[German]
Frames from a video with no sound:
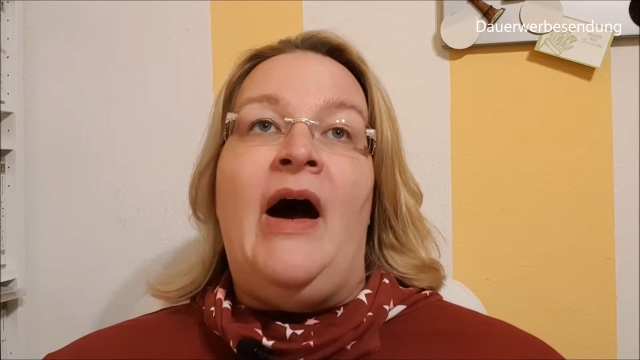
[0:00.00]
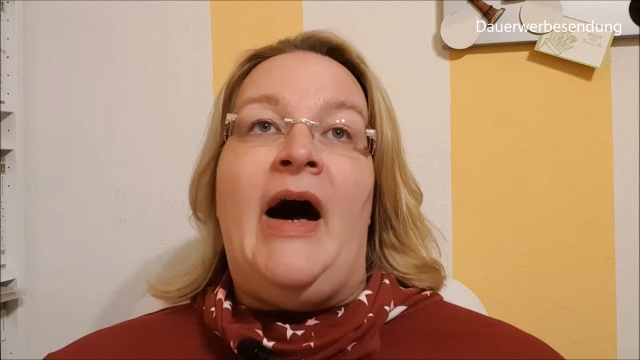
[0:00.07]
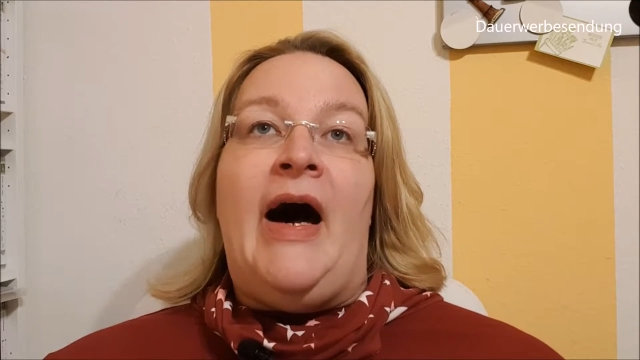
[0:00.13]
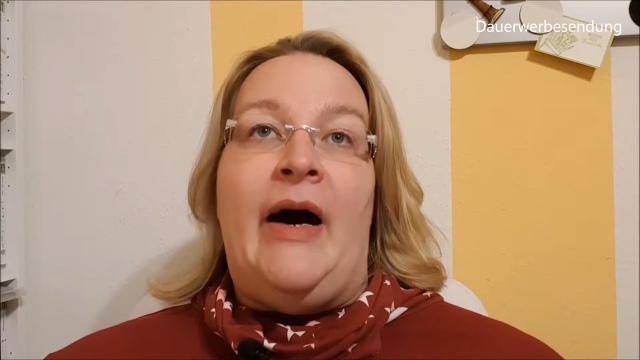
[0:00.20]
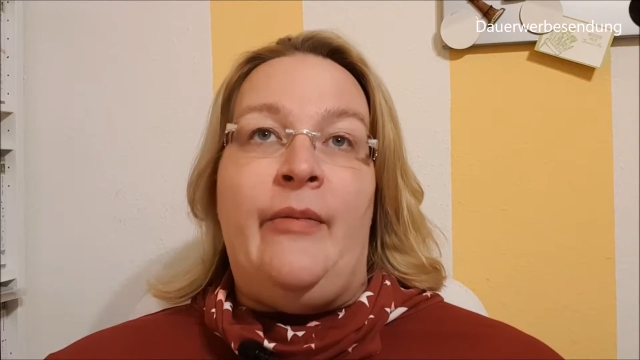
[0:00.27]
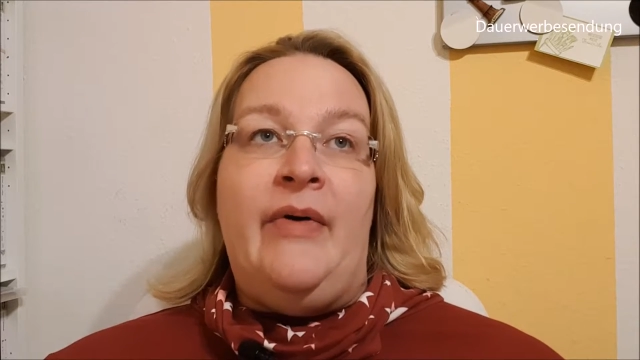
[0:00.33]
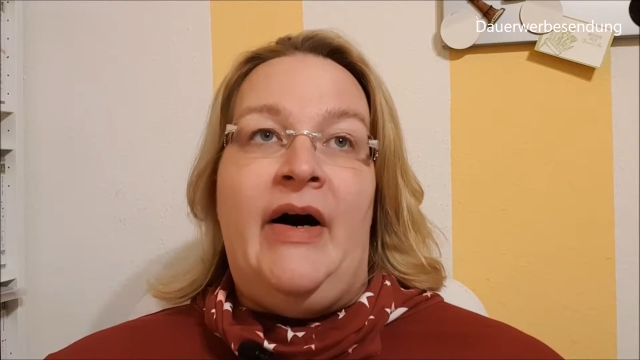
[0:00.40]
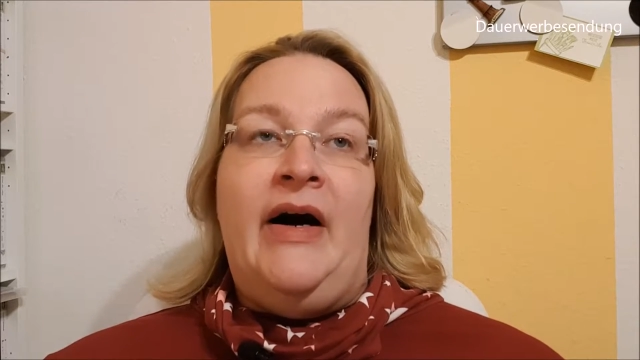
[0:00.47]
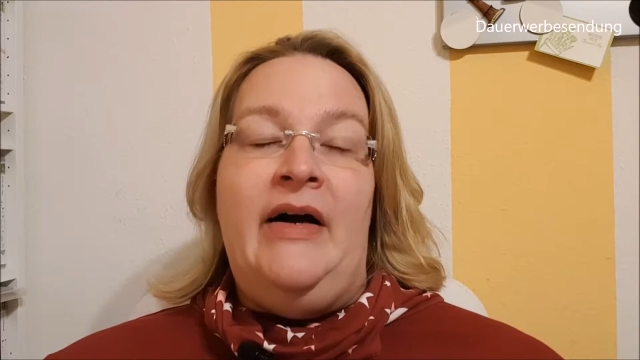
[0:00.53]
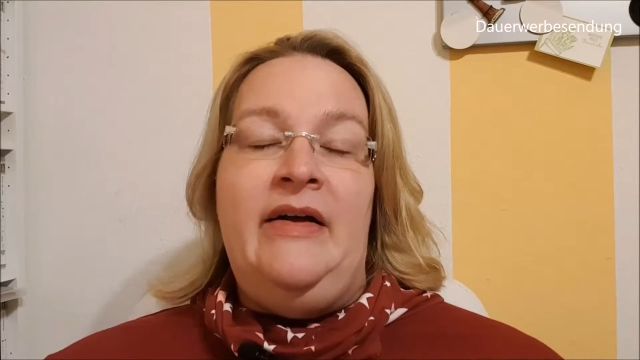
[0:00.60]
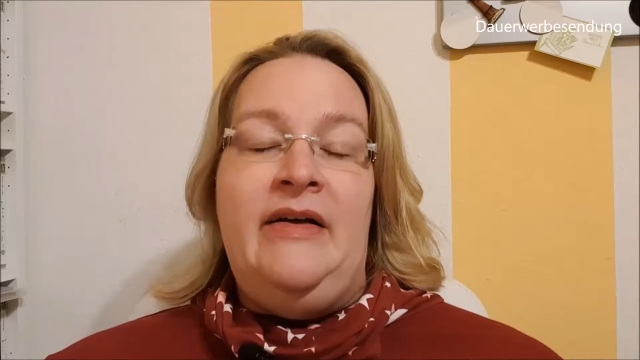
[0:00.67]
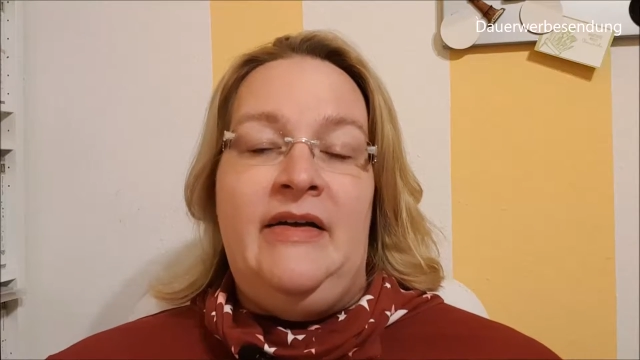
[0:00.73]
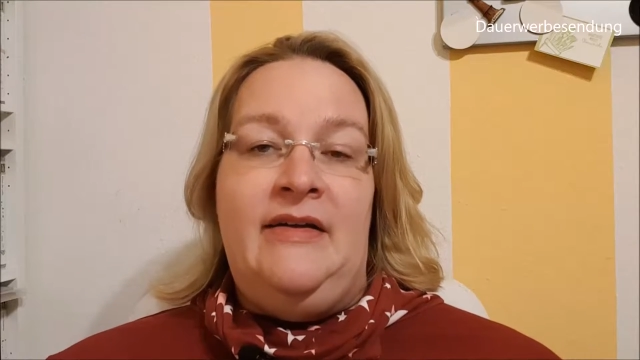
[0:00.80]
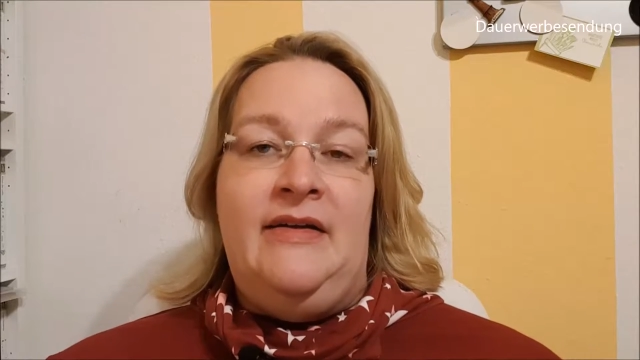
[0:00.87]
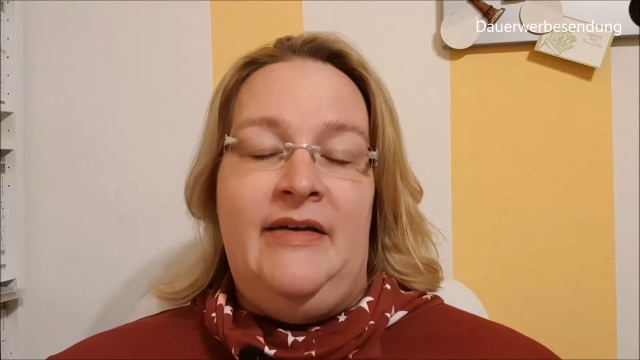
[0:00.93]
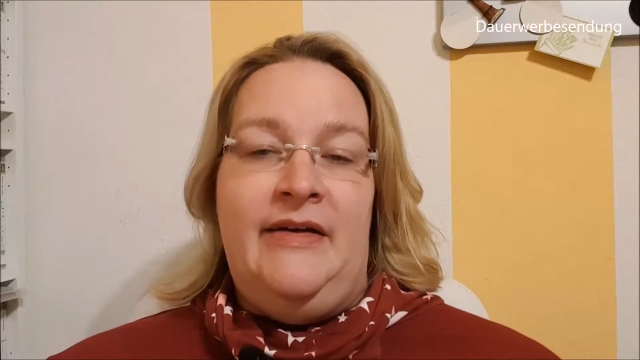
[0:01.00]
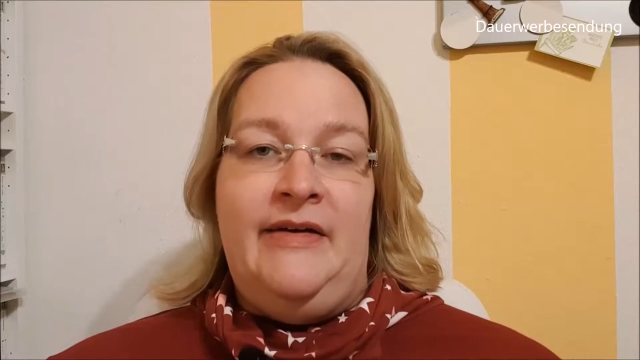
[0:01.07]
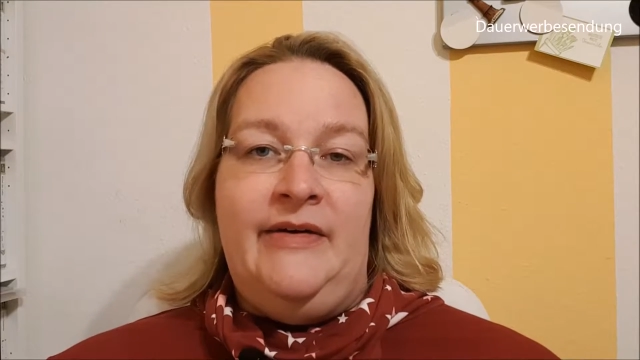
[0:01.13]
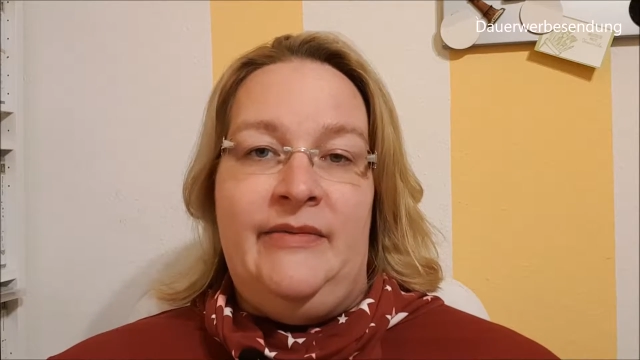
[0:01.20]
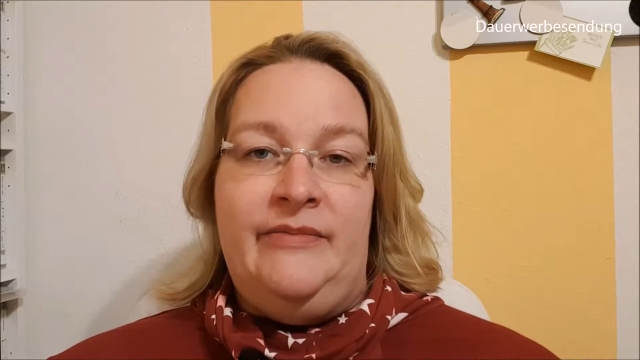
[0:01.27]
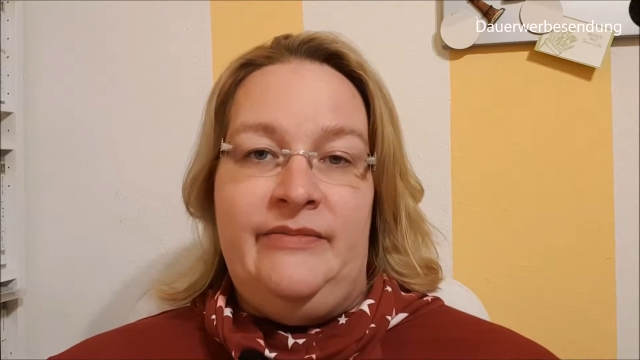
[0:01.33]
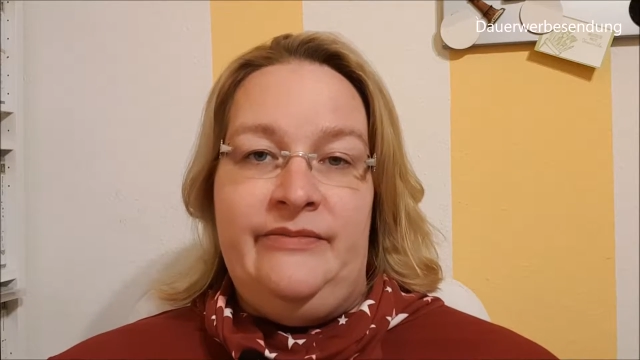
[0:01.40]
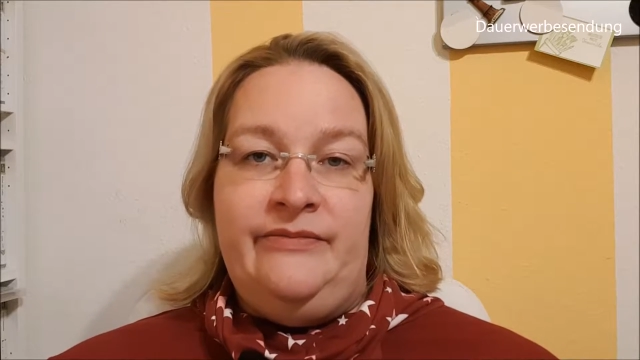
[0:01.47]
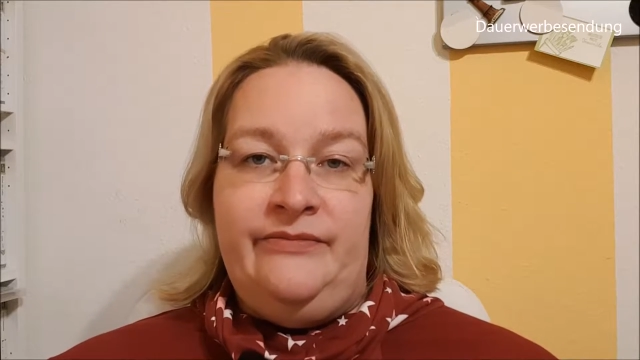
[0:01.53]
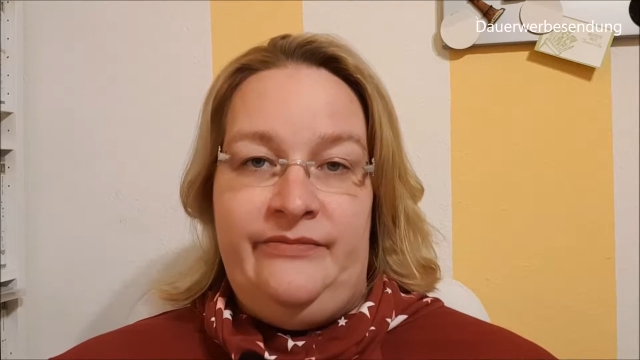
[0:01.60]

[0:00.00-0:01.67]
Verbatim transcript: Aber ähm,